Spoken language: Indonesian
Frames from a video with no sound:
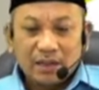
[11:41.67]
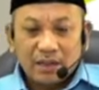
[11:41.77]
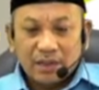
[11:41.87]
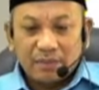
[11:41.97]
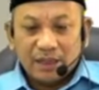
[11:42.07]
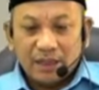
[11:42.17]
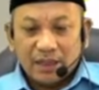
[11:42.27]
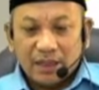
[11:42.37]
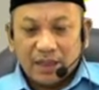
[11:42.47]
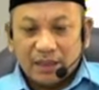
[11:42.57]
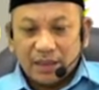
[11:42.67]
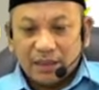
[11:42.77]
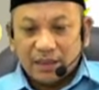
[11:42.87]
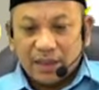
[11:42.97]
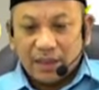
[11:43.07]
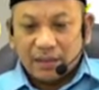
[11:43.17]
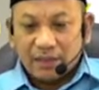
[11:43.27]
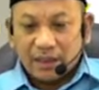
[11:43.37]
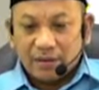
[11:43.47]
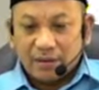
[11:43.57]
dan meninggalkan yang dilarang
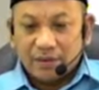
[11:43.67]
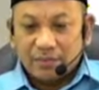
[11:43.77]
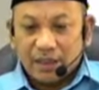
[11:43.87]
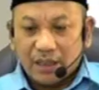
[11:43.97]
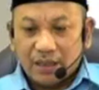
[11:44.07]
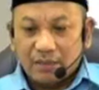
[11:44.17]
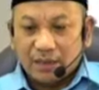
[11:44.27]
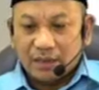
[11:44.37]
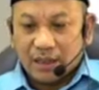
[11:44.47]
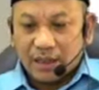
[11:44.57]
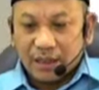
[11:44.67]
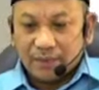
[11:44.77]
oleh Allah Subhanahu wa taala